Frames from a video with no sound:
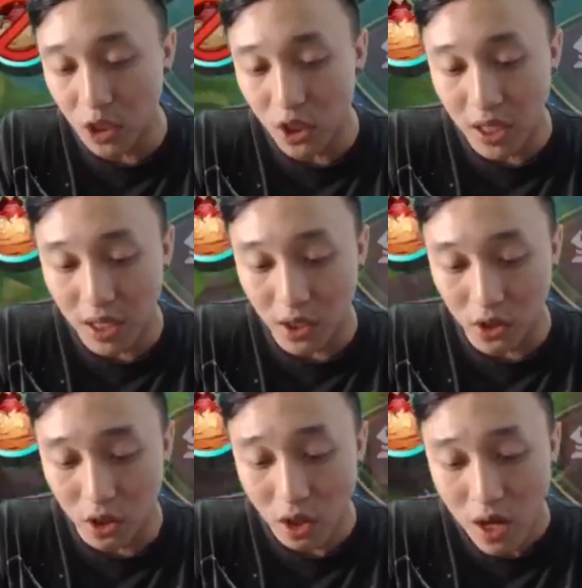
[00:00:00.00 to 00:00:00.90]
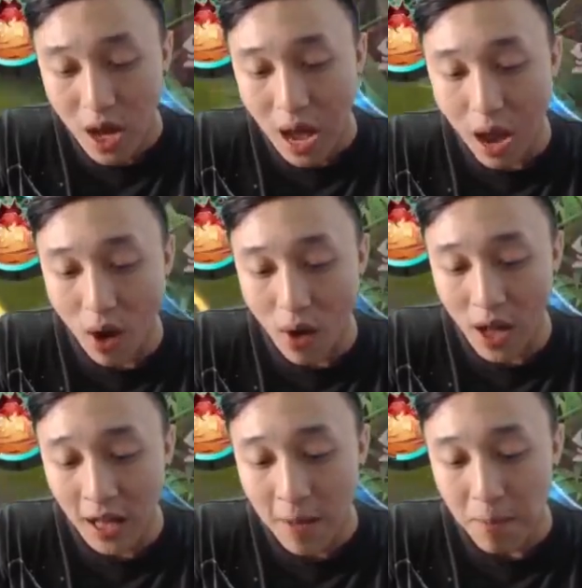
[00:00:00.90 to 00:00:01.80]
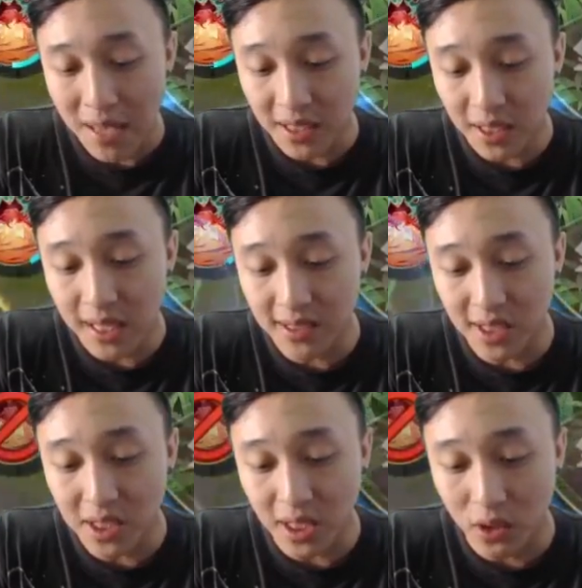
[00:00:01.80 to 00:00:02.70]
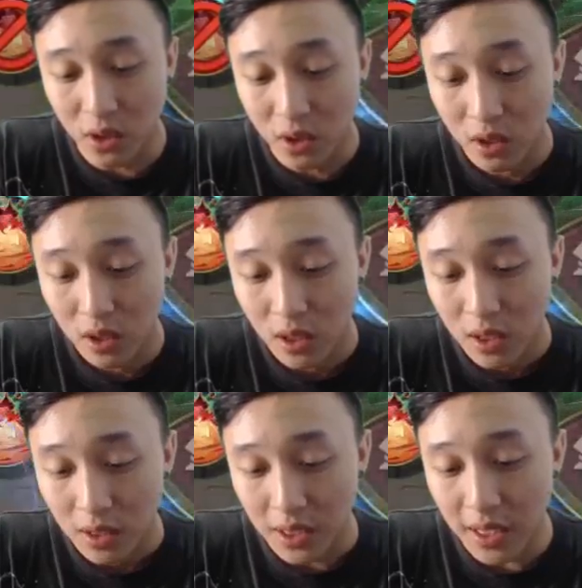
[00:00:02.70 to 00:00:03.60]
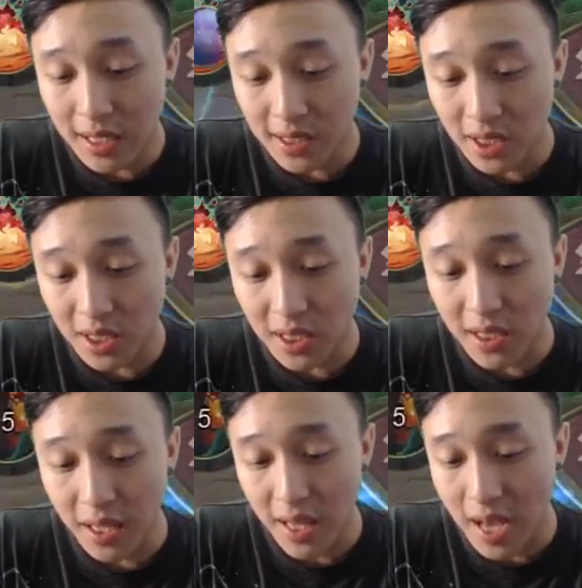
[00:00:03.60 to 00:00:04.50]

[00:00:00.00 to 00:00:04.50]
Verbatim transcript: minion kayak gitu awal-awal pasti tinggal titik gitu. Tinggal setitik dan